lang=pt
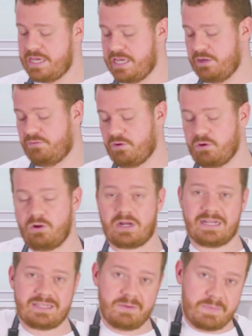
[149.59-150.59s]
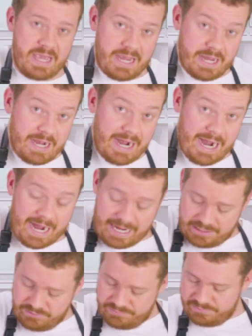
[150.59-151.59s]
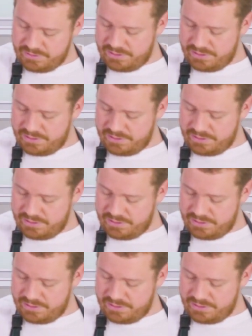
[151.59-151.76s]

E eu vou colocar também alho,